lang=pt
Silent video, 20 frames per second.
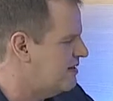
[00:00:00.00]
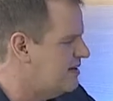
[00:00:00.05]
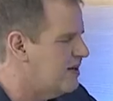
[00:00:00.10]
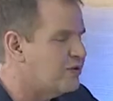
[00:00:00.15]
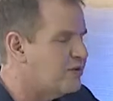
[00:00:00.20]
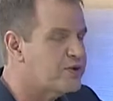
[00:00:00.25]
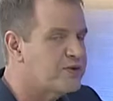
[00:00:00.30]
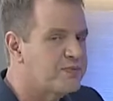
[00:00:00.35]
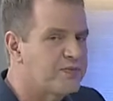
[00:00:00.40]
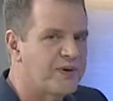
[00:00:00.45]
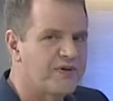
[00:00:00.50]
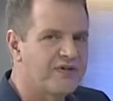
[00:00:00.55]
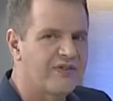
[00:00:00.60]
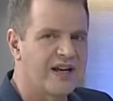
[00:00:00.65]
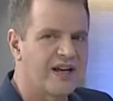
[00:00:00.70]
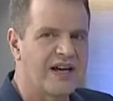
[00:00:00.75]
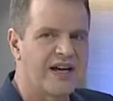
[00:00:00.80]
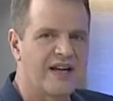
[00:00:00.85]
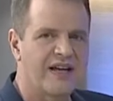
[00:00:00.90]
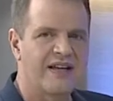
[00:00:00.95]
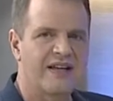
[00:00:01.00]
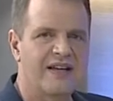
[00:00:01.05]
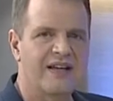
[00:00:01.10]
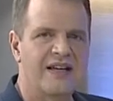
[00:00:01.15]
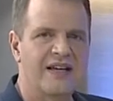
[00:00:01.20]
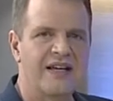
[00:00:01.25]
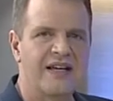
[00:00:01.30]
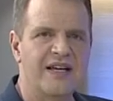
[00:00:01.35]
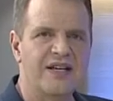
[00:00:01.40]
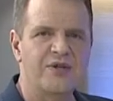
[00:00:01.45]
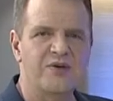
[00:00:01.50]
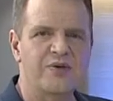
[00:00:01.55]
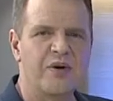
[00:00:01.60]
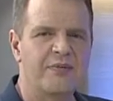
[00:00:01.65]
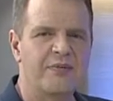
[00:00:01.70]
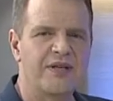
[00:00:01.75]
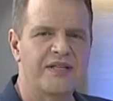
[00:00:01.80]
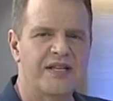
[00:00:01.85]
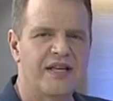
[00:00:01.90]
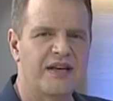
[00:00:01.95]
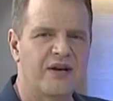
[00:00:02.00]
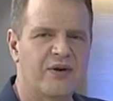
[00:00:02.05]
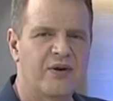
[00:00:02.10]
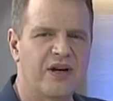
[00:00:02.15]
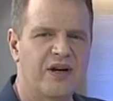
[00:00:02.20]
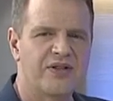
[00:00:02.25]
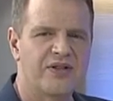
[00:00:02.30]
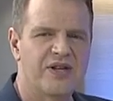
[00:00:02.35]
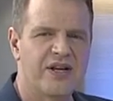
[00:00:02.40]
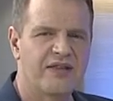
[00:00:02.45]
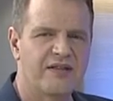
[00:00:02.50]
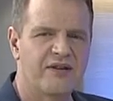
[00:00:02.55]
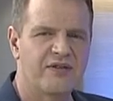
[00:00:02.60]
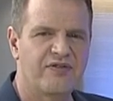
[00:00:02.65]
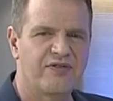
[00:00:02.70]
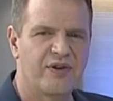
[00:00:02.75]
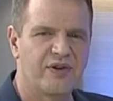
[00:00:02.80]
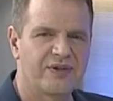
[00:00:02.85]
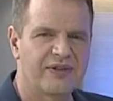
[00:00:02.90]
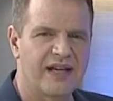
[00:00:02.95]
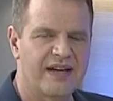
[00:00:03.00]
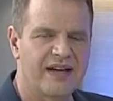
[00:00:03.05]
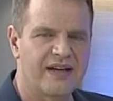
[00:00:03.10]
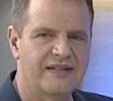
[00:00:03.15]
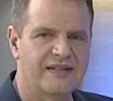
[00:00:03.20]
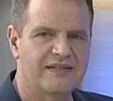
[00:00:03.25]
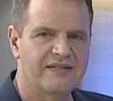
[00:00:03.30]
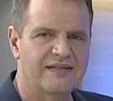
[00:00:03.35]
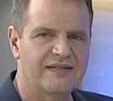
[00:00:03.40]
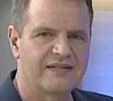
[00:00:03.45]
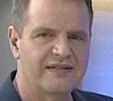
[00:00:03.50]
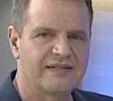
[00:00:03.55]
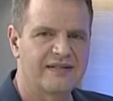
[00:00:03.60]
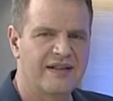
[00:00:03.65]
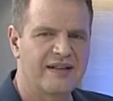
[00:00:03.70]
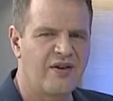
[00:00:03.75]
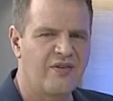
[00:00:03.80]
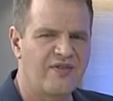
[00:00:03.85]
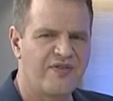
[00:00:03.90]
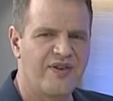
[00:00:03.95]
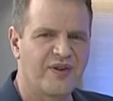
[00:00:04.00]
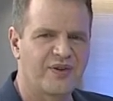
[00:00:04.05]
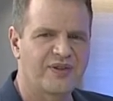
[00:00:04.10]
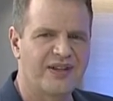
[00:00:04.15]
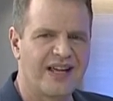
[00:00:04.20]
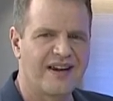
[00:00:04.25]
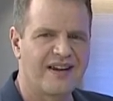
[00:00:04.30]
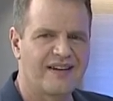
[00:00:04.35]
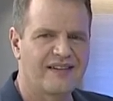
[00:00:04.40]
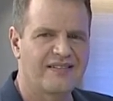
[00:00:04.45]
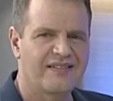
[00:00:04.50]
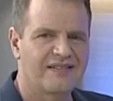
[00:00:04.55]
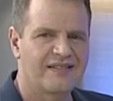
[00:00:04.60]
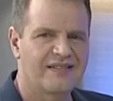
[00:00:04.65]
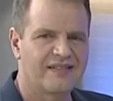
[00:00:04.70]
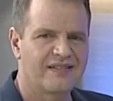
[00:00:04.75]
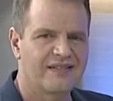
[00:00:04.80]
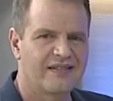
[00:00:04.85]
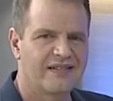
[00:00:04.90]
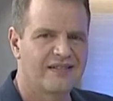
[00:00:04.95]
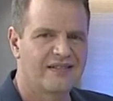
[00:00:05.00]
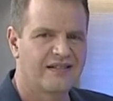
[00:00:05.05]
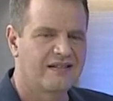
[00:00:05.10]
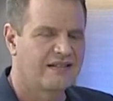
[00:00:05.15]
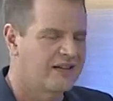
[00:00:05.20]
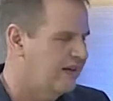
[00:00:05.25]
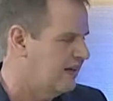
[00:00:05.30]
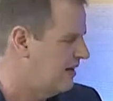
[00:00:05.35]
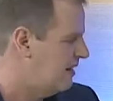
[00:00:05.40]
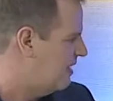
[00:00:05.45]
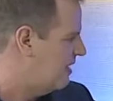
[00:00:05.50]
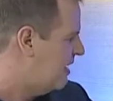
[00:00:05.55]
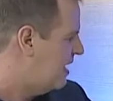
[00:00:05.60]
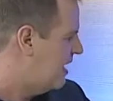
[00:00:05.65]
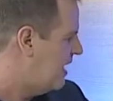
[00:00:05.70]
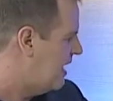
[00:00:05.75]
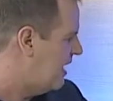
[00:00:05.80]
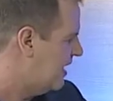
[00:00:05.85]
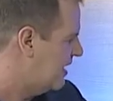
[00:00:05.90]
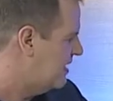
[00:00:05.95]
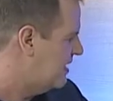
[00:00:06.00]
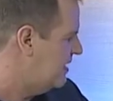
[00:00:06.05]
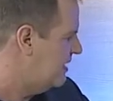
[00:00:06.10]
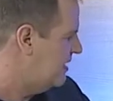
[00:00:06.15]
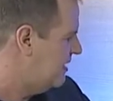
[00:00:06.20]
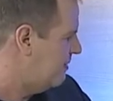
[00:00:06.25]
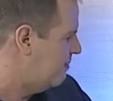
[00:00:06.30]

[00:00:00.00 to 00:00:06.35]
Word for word: Deus proverá. Sua misericórdia não faltará. Não faltará. Aqui